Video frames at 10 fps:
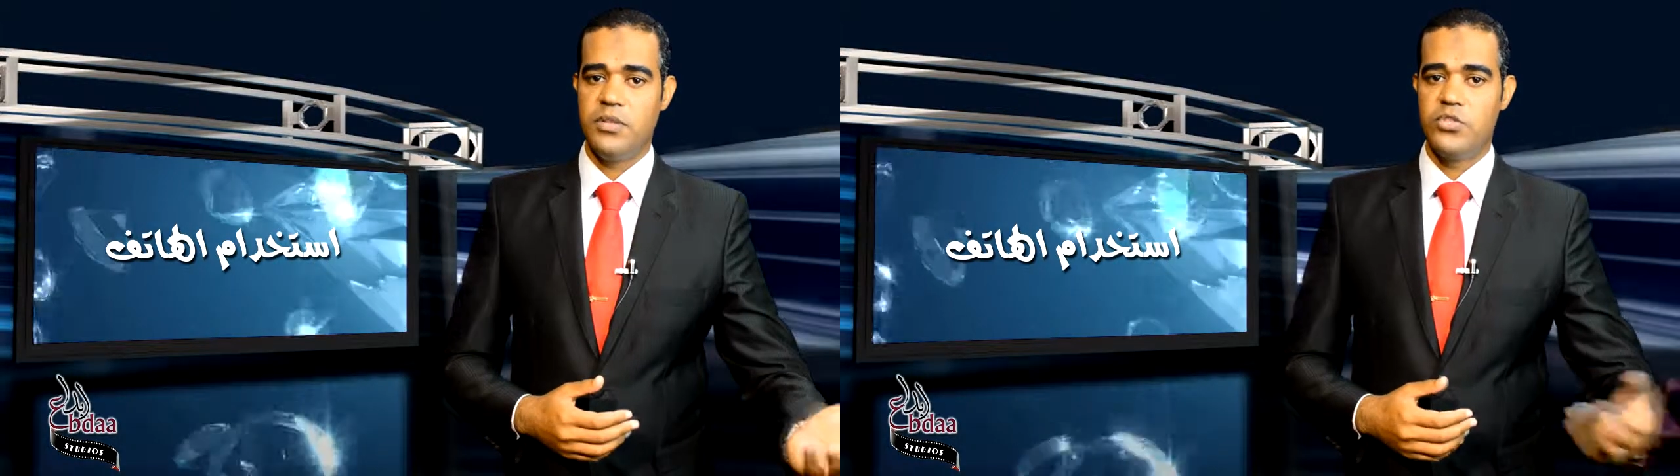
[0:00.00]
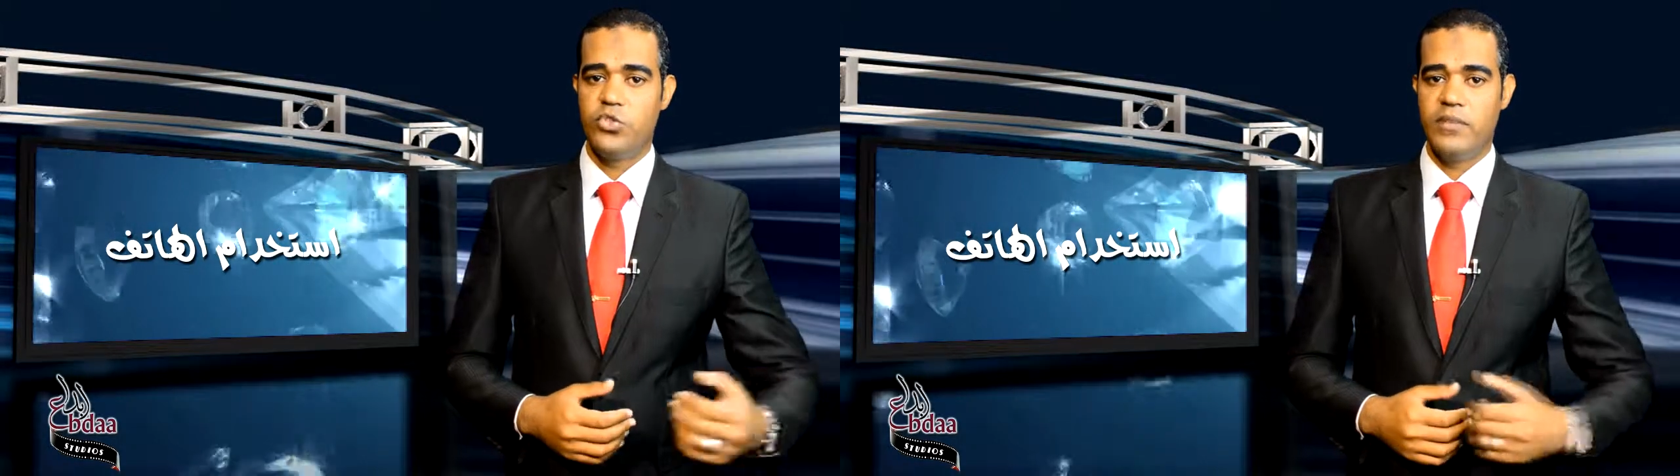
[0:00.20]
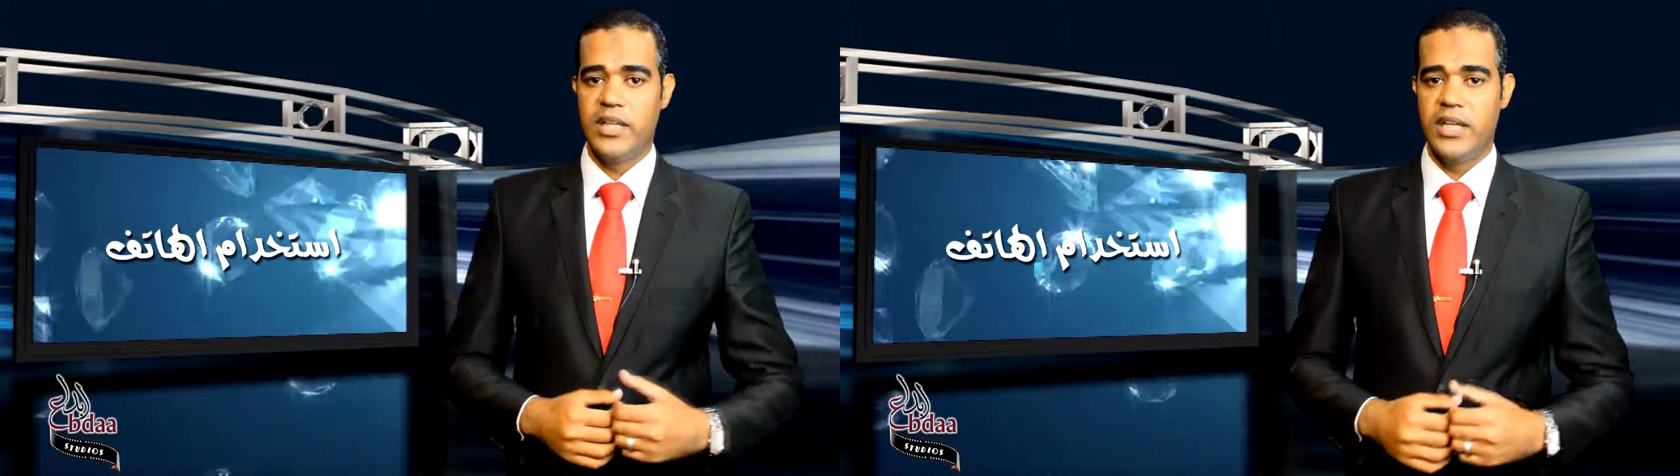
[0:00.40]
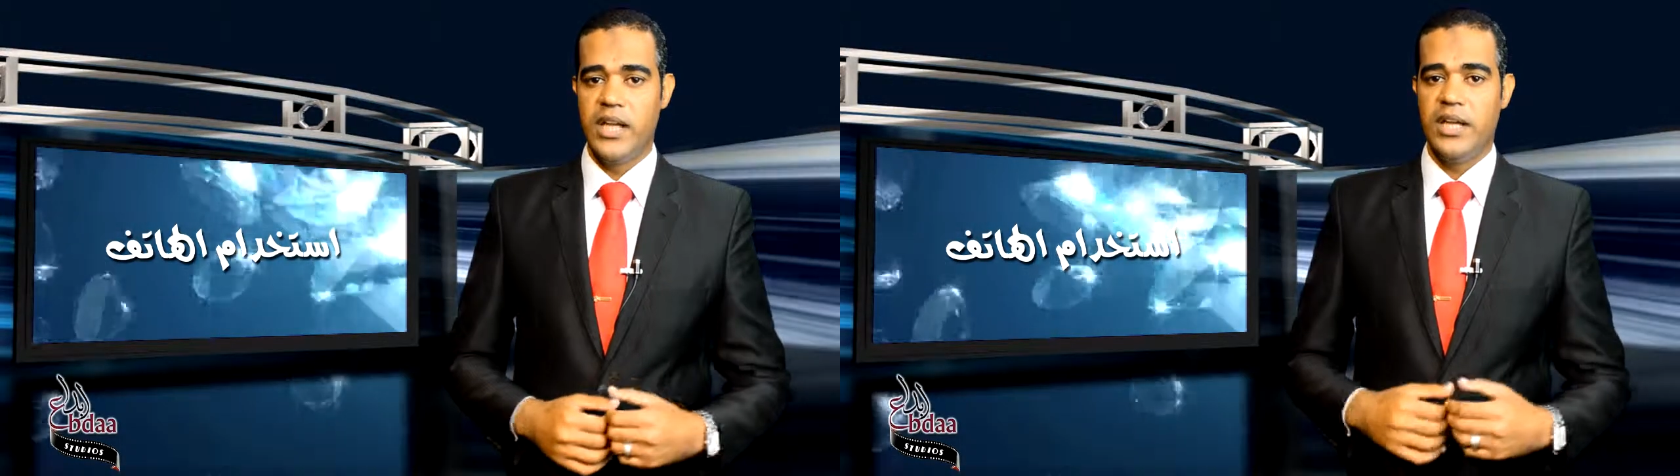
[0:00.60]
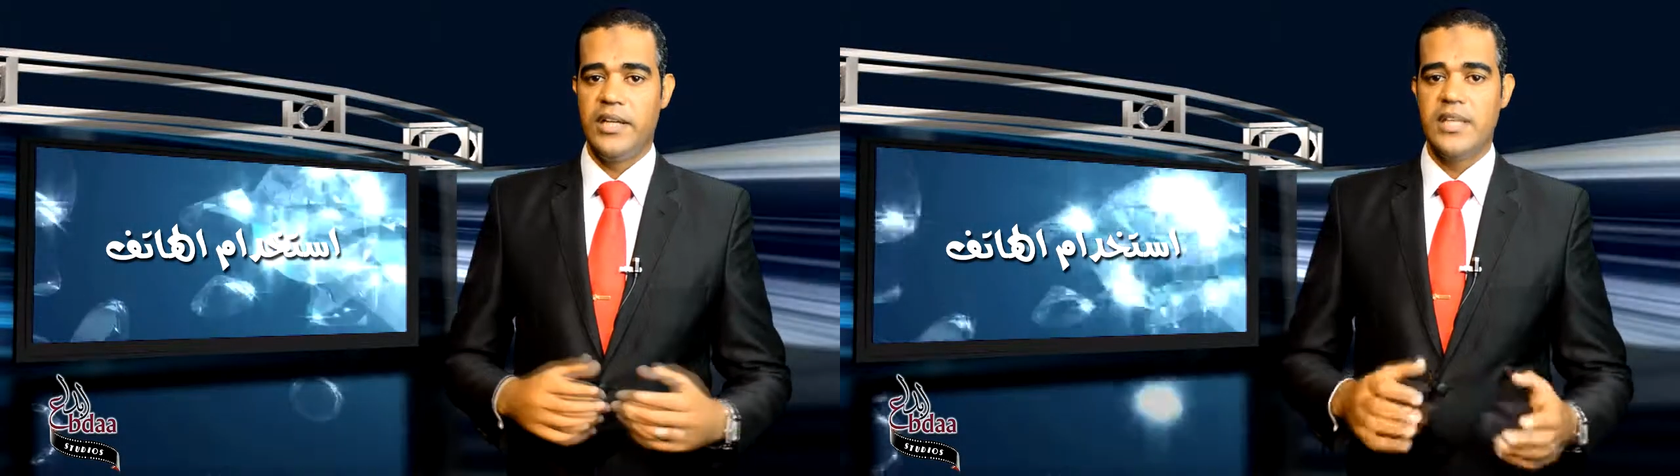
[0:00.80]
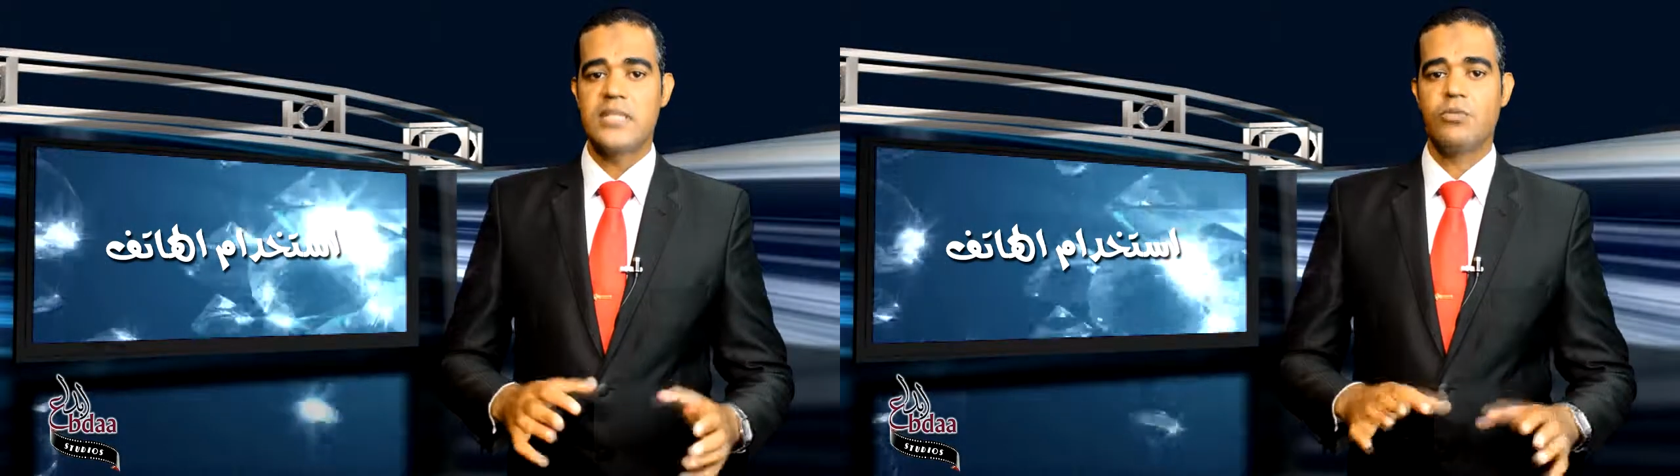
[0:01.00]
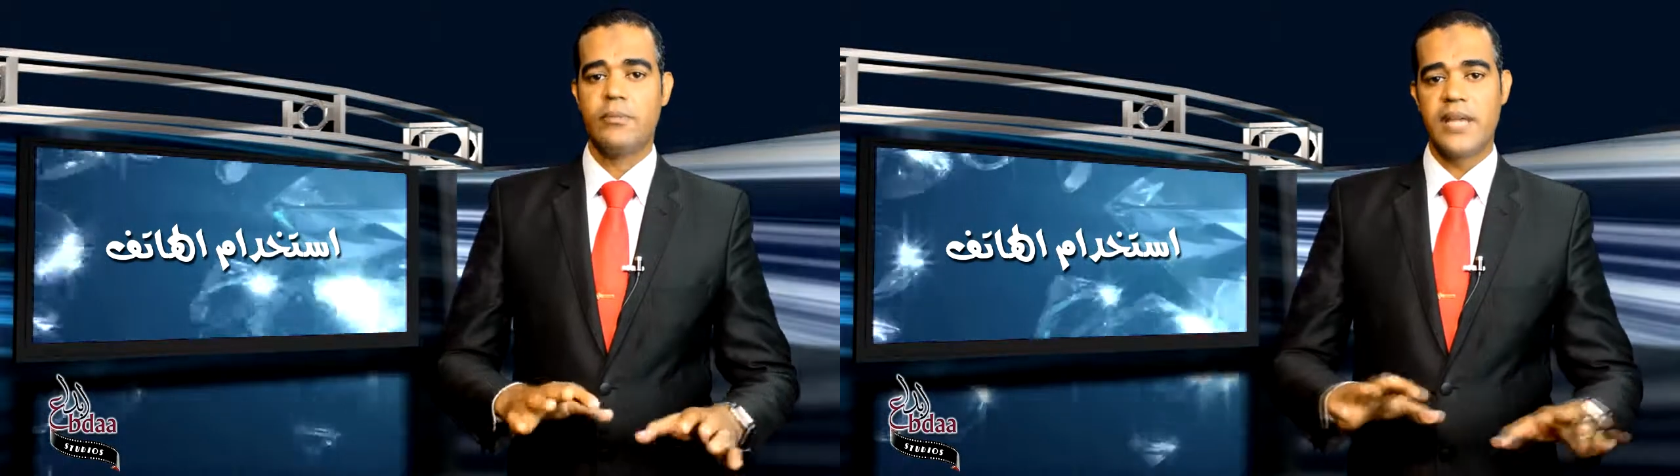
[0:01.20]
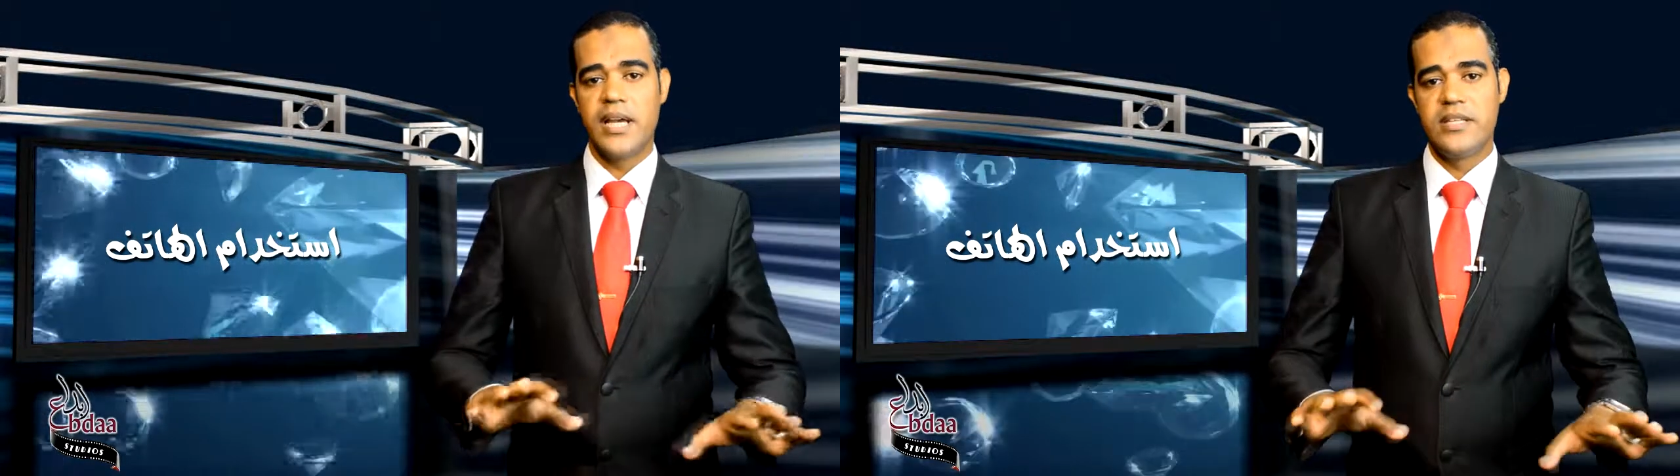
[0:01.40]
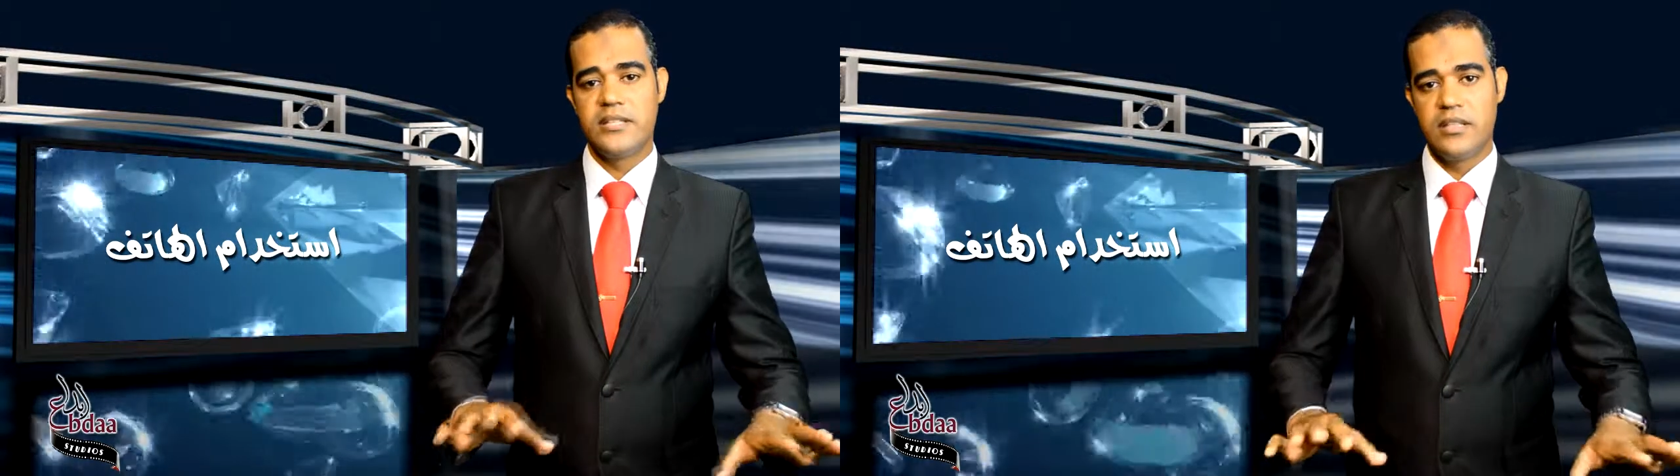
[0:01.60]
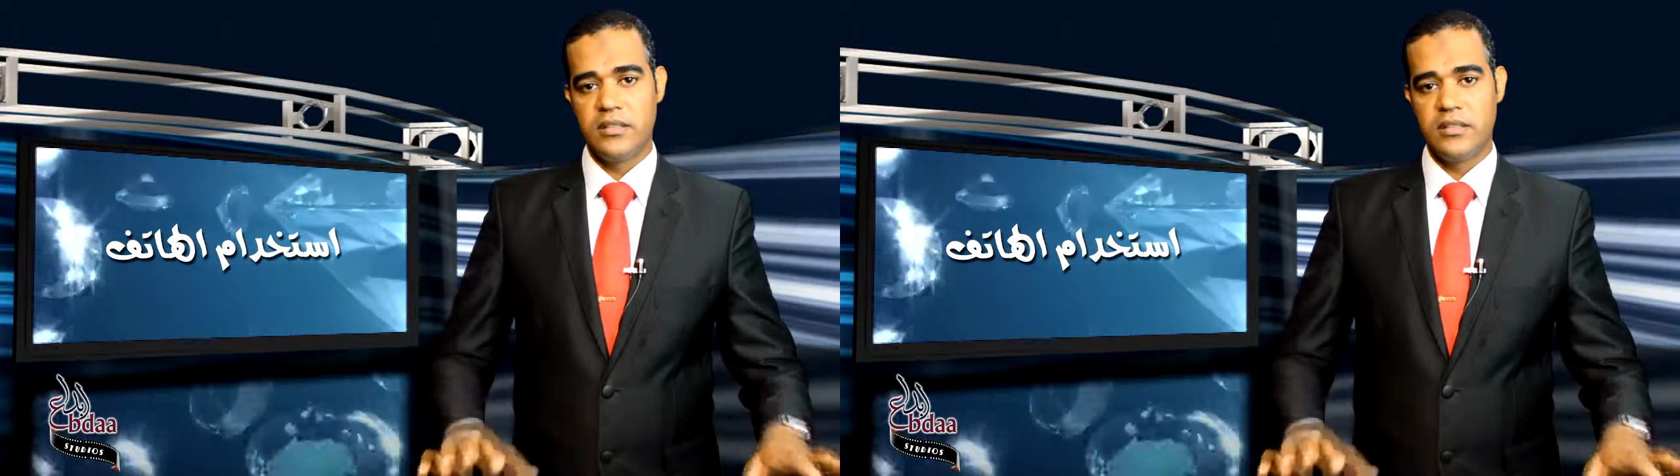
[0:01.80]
من الزملاء لازم اقوم مجهز